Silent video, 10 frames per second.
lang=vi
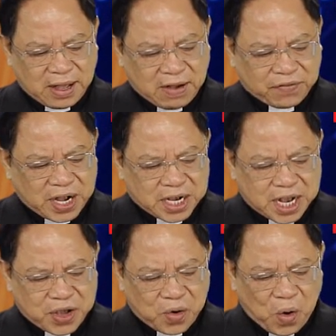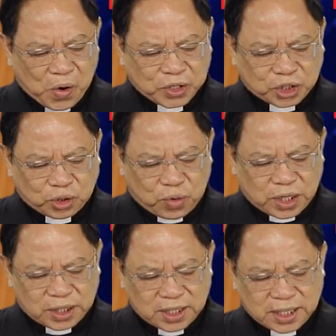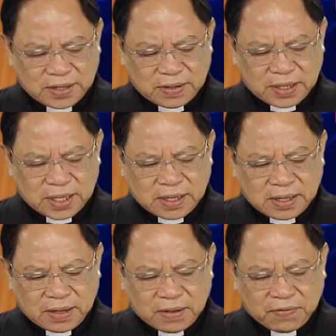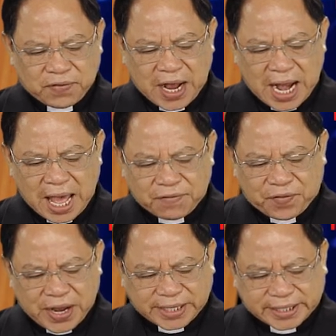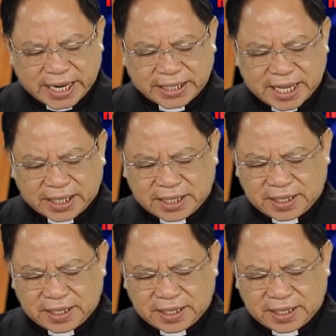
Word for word: và người ngồi xuống và lại viết trên đất